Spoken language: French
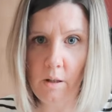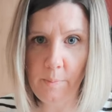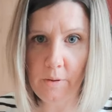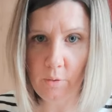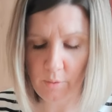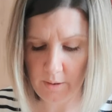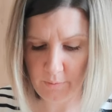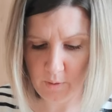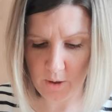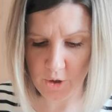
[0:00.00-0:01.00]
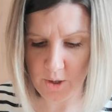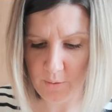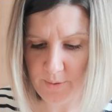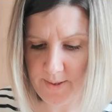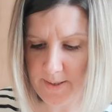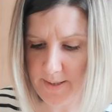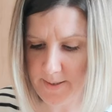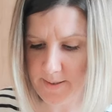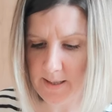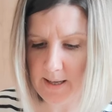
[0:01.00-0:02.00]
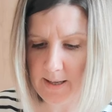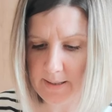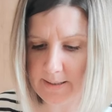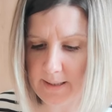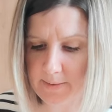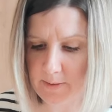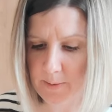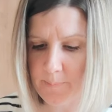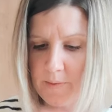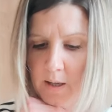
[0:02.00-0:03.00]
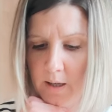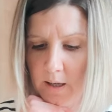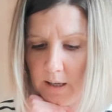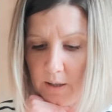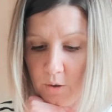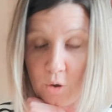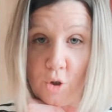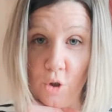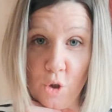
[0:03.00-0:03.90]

puisqu'on les voit, j'ai eu 6, 1, 4. Alors, j'en